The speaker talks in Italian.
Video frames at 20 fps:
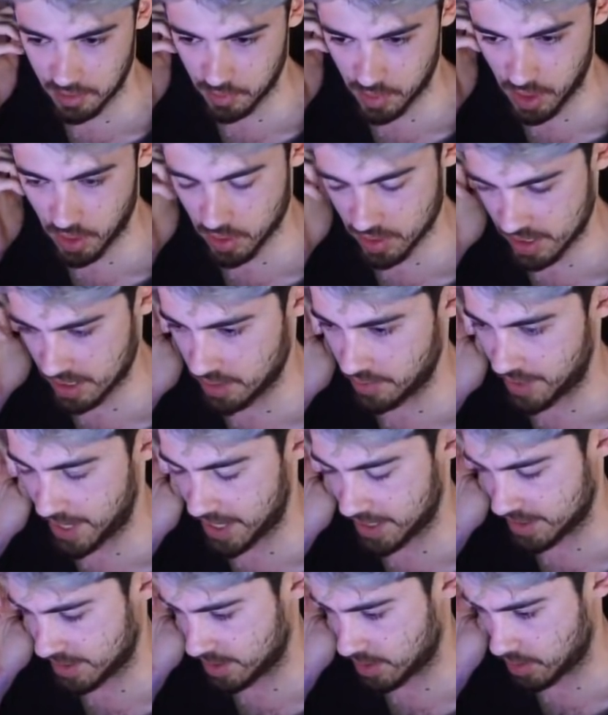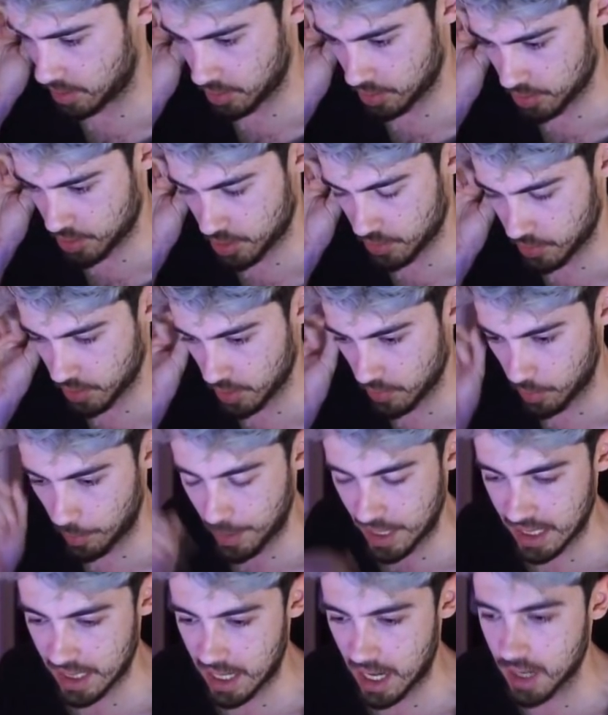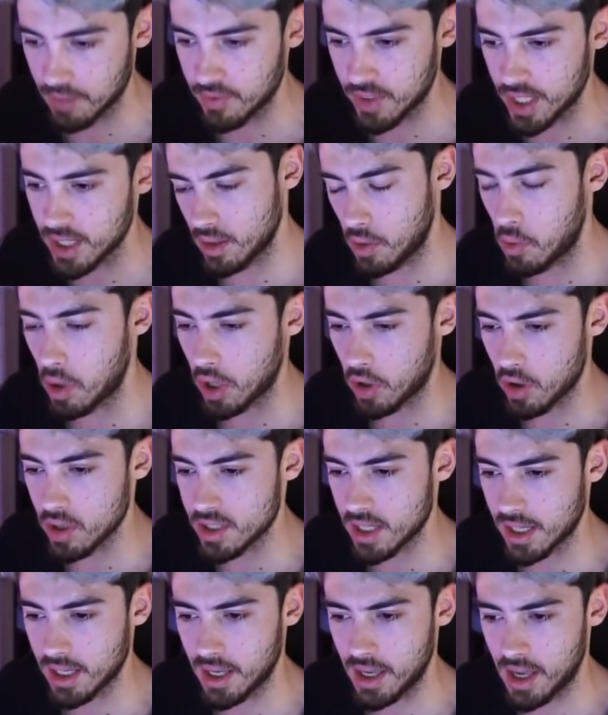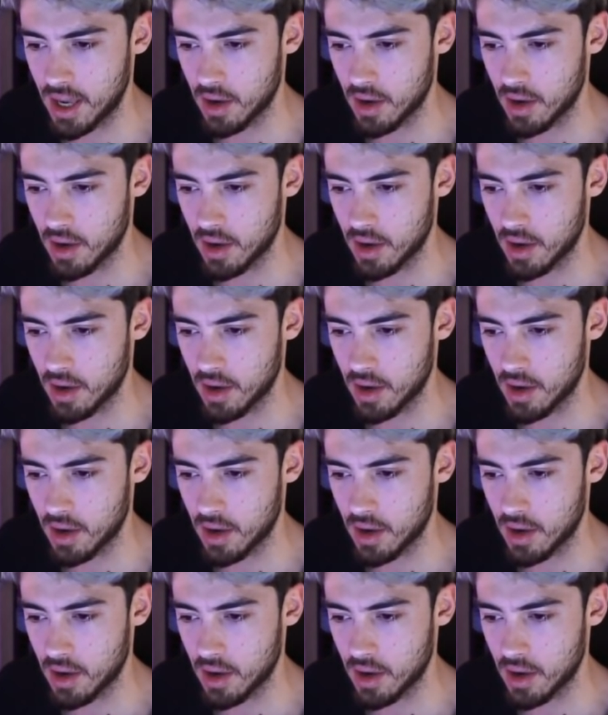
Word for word: una cosa diversa oggi, volevo parlarvi di qualcosa che,